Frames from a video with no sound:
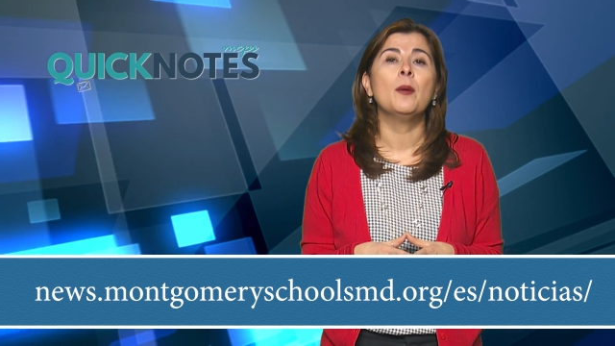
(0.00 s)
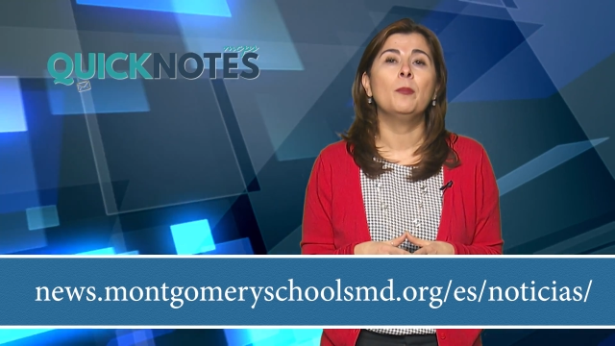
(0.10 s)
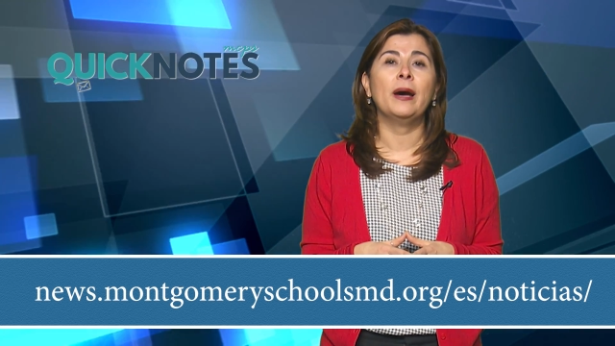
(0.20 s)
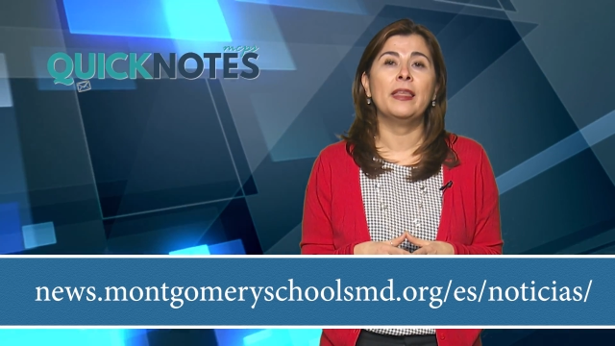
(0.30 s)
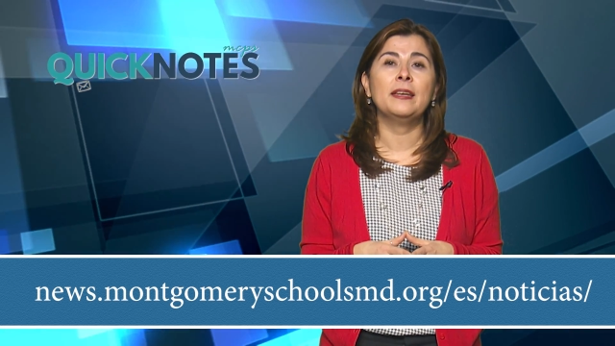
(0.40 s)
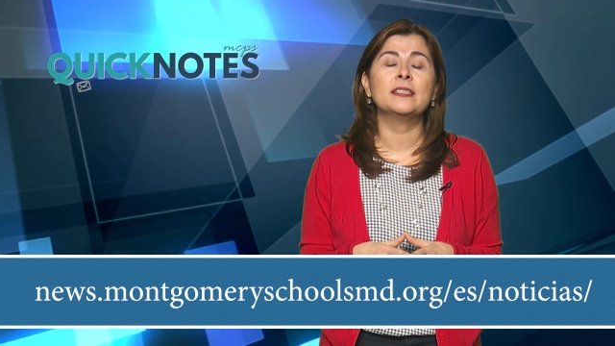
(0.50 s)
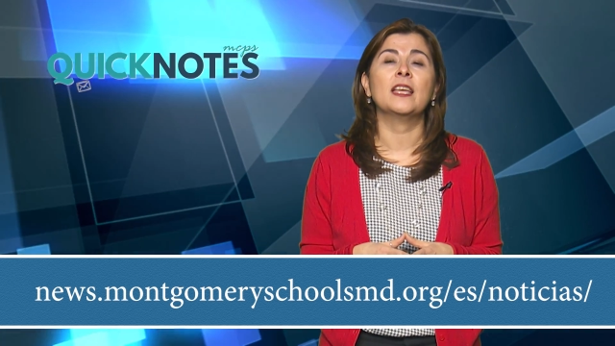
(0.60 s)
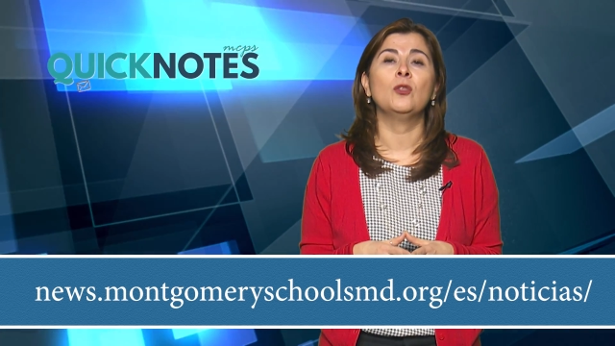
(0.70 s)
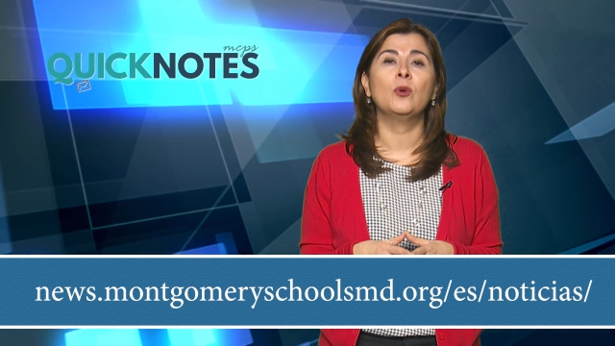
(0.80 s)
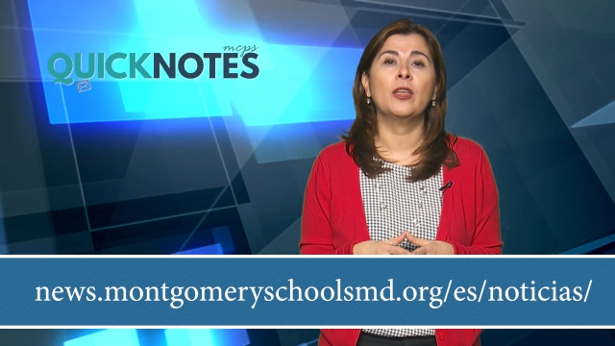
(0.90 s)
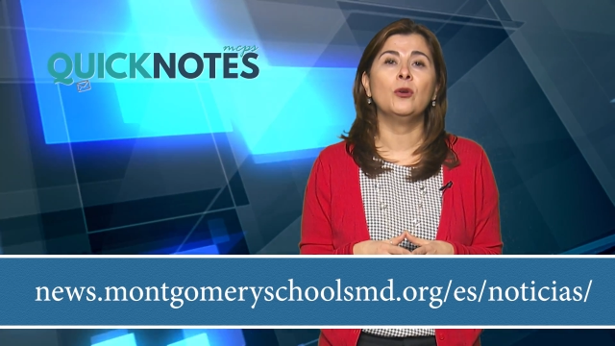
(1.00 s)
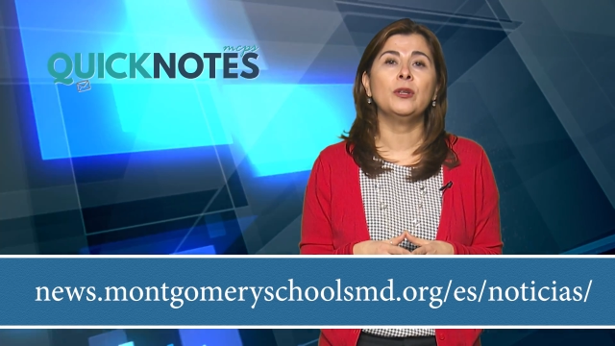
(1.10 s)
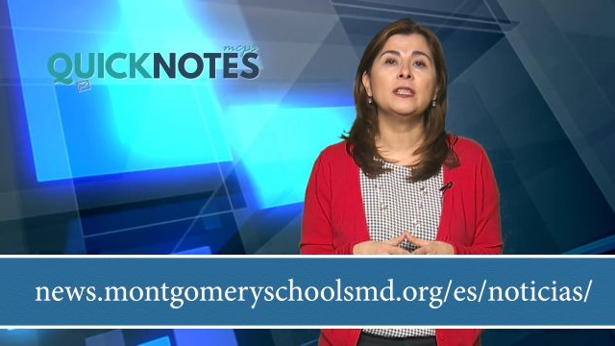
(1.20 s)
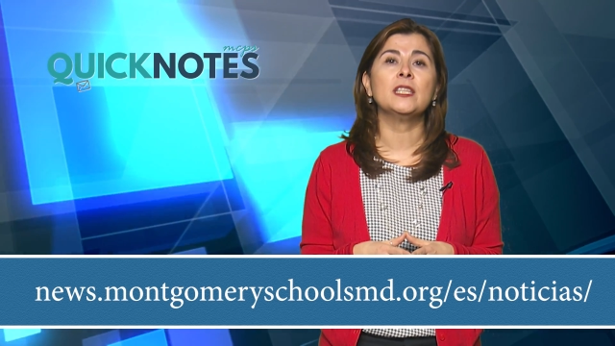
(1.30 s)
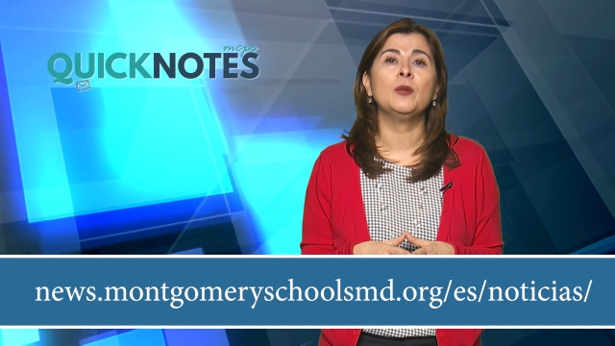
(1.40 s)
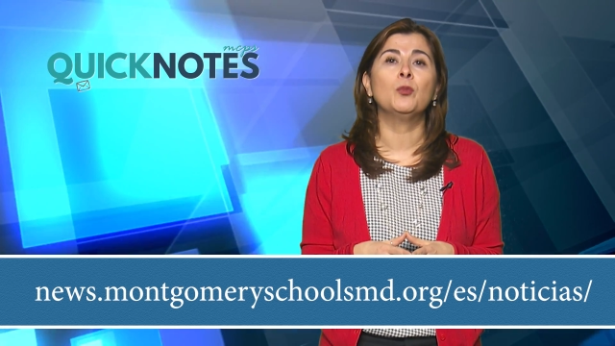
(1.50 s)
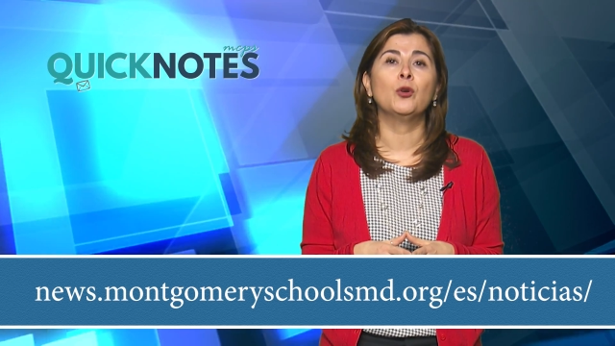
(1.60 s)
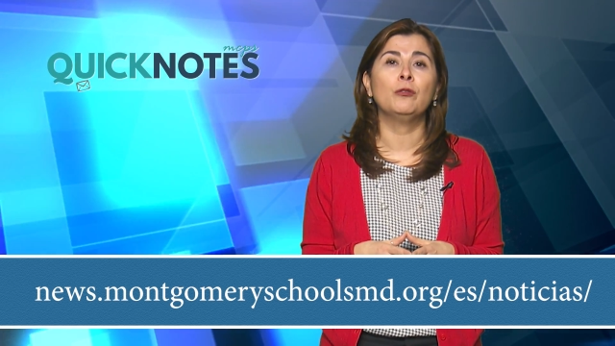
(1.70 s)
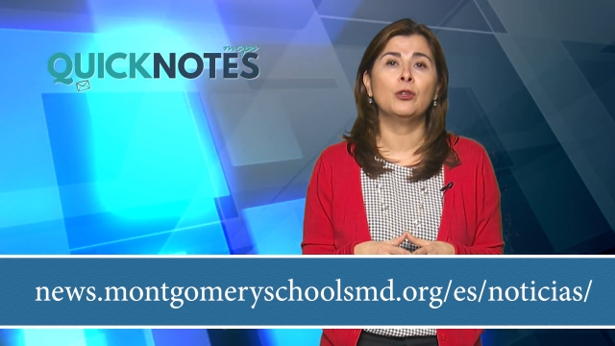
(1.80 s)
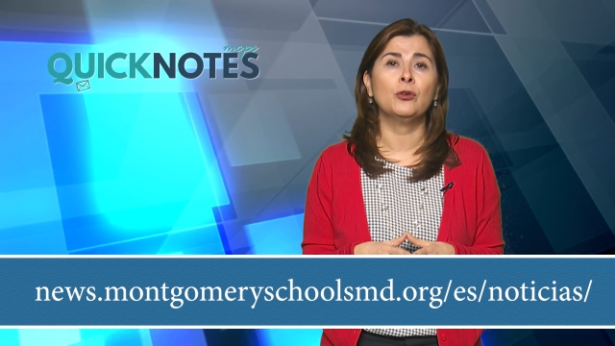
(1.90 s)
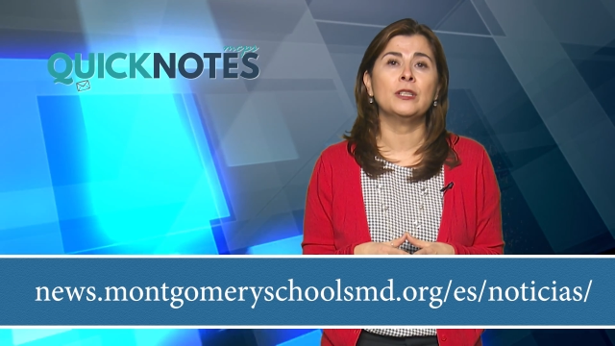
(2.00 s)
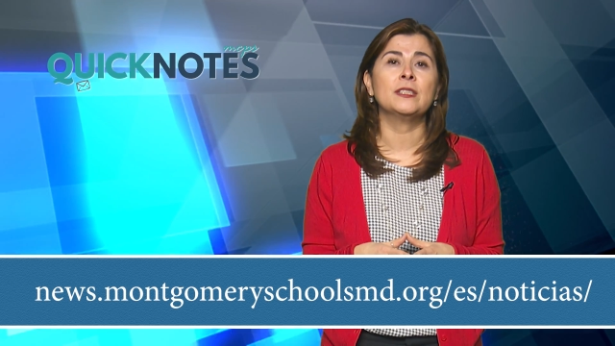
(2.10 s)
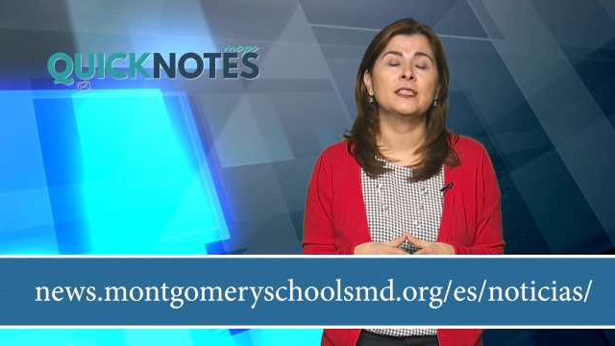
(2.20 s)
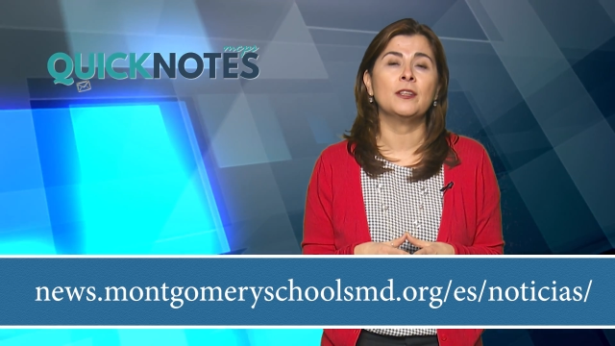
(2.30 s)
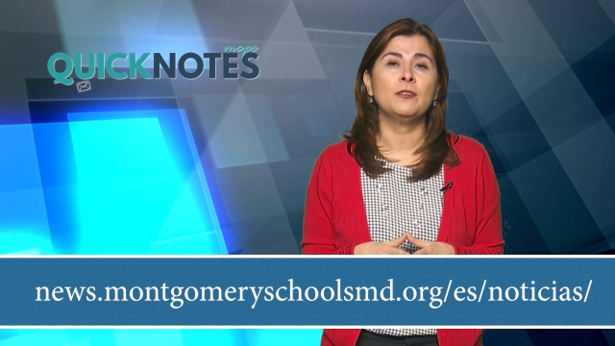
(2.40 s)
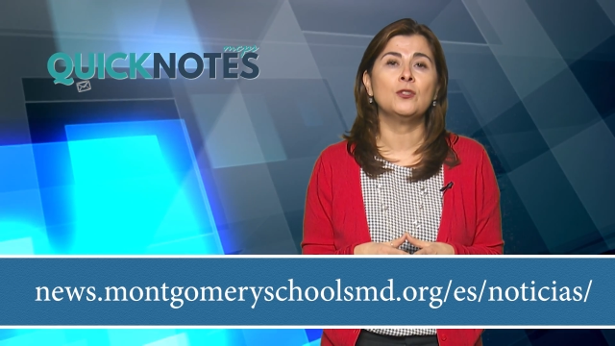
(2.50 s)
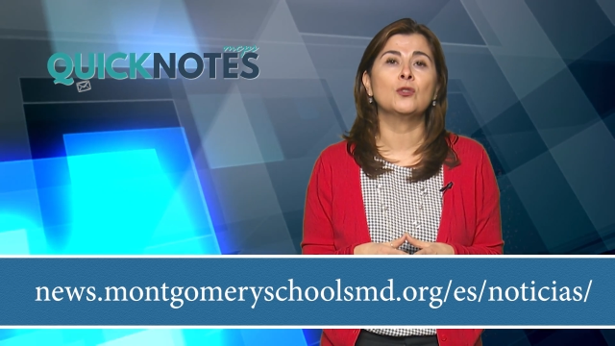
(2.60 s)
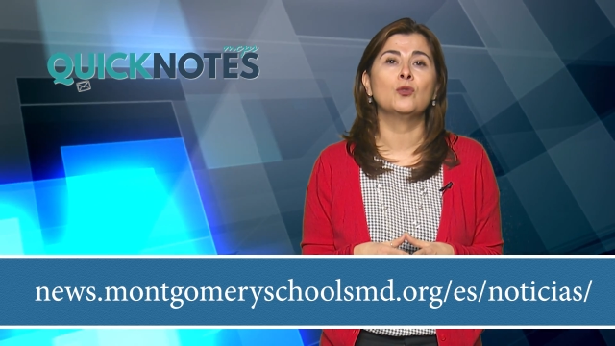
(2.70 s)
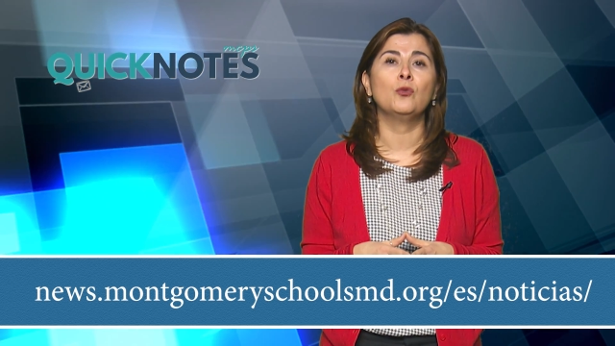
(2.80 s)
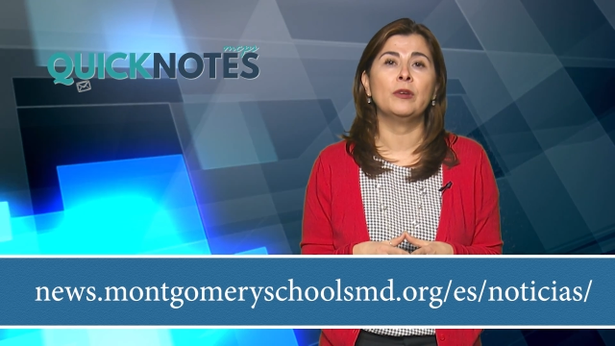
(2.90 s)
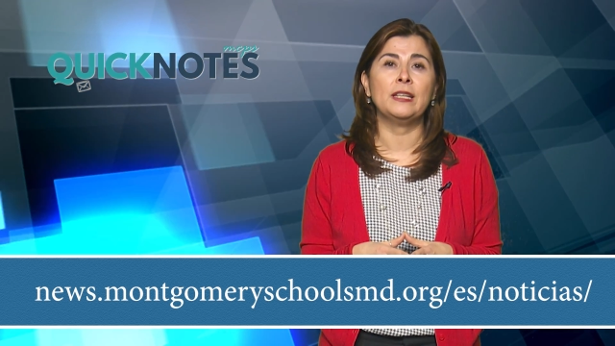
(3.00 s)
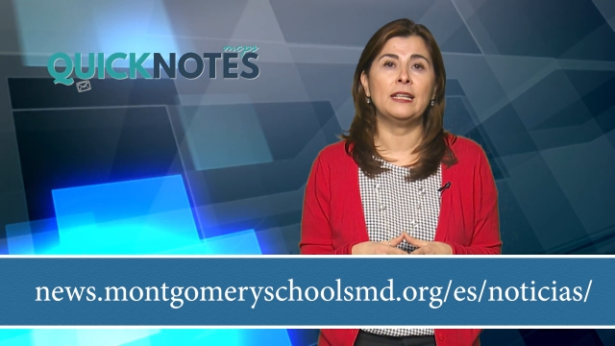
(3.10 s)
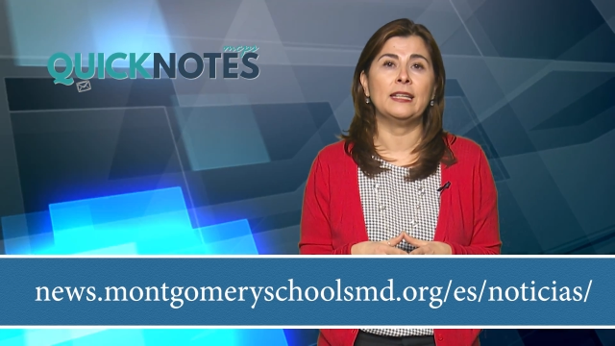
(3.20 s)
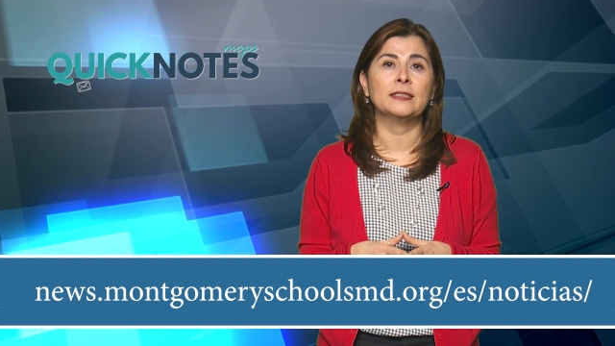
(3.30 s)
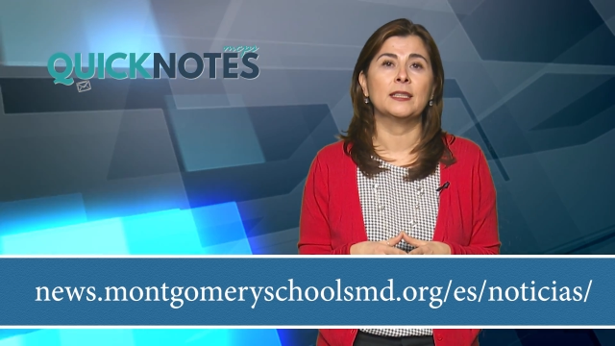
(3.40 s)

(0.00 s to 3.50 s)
padres, educadores y proveedores de servicios juveniles.